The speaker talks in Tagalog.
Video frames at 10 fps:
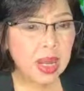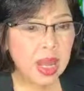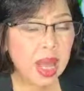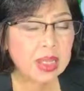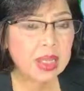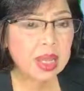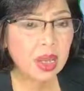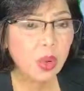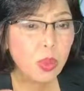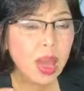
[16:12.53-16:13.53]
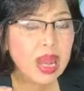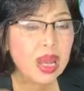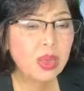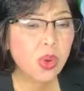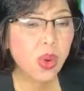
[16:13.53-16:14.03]
lagi kang
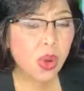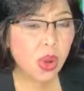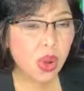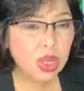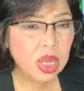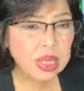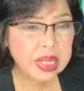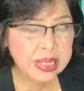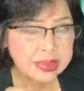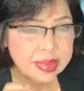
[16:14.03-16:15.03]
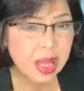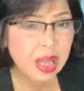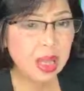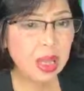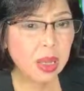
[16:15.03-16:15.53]
lumalagok ng
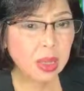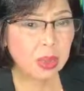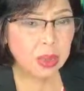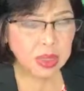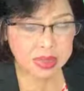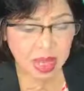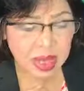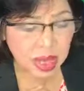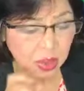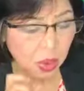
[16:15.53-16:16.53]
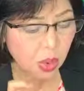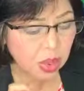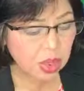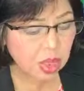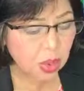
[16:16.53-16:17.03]
isang isang
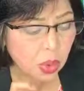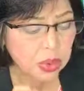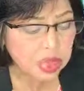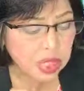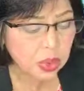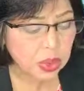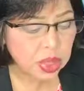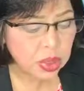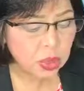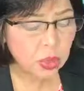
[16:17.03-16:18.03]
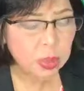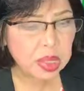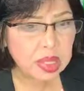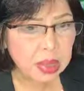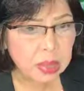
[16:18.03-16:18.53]
lagok ng konti-konting
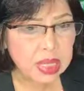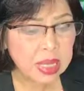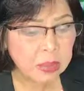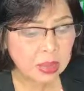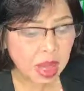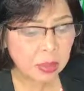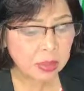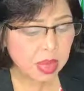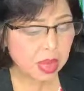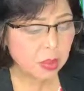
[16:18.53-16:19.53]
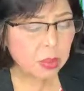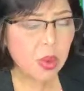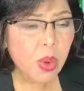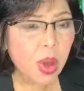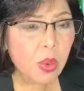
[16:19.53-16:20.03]
tubig na malgamgam,
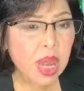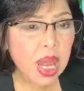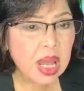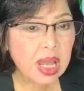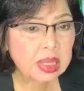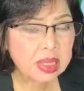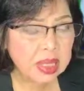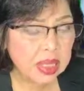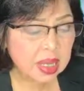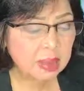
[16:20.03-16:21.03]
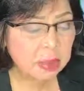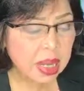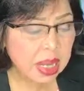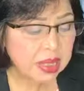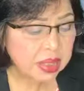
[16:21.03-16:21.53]
mawawala ang kati at
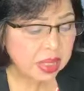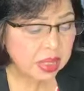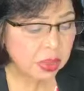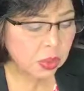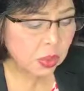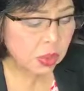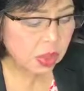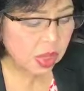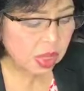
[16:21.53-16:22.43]
malat ng iyong